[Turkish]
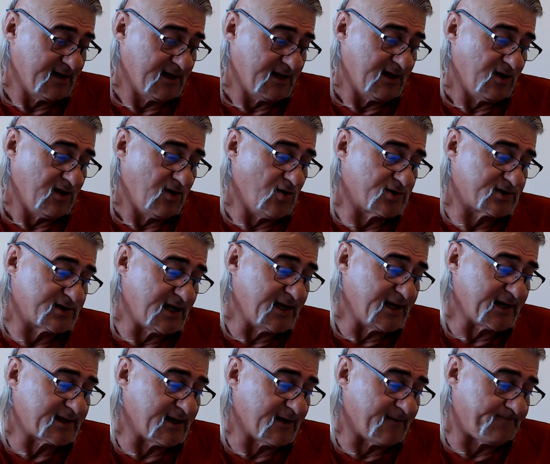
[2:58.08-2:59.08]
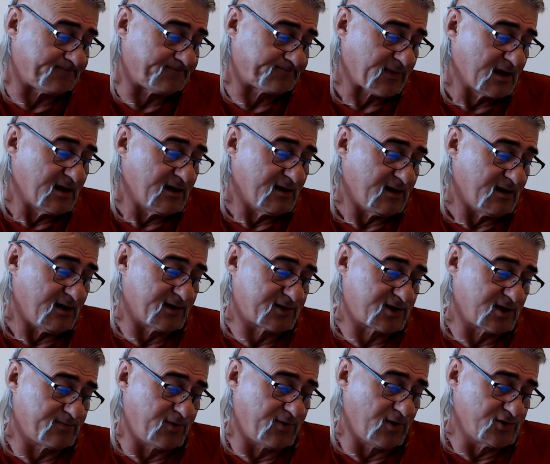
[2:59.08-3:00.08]
Özellikle
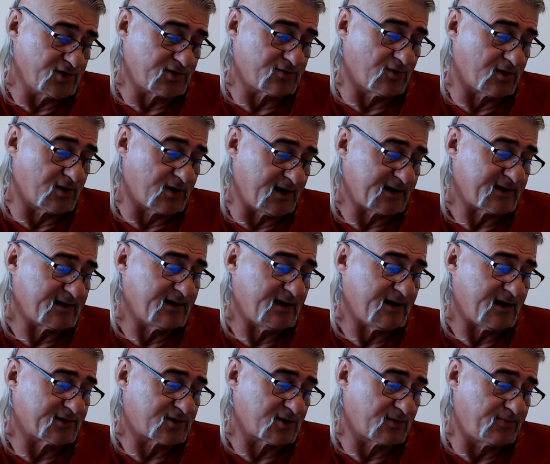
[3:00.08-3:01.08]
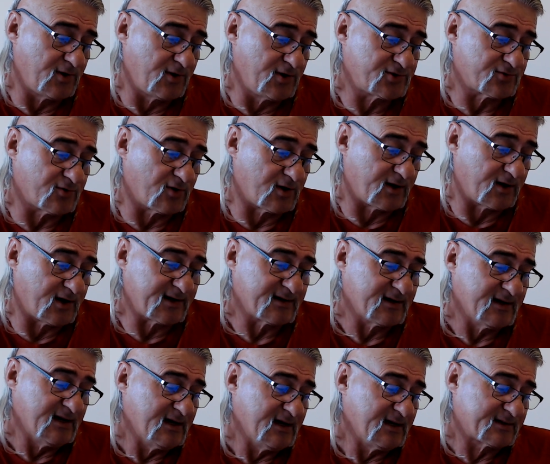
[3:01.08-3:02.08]
antropolojik olarak, antropolojik olarak,
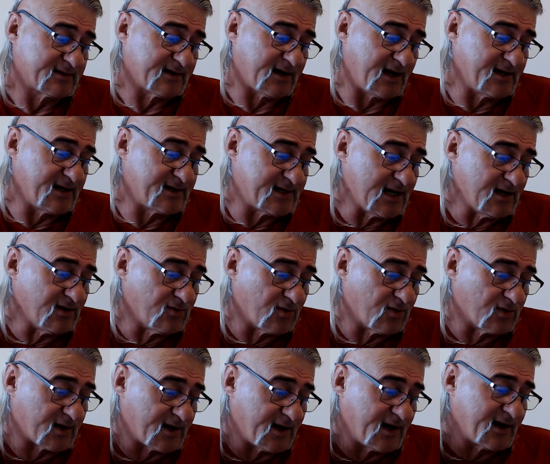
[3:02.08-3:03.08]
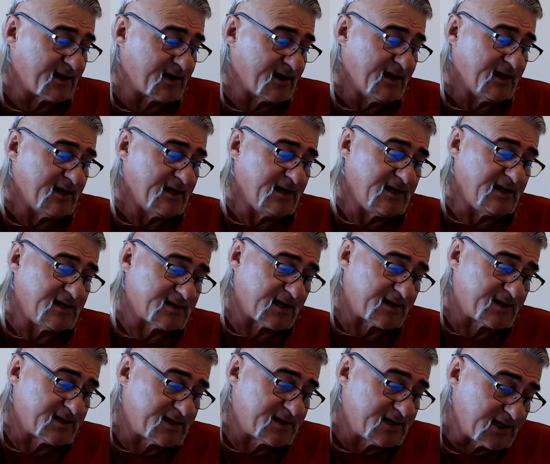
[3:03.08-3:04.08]
tarihsel olarak, istatistik